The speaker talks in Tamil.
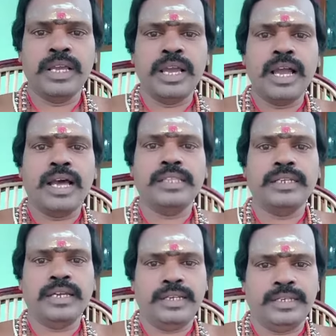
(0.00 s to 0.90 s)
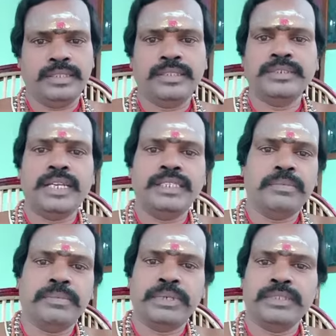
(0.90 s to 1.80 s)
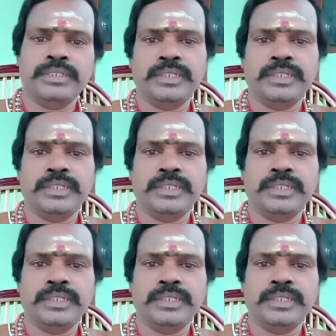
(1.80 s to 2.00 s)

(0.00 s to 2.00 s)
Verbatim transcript: அதனால் இந்த ஜலதீபம் ஏற்றுங்க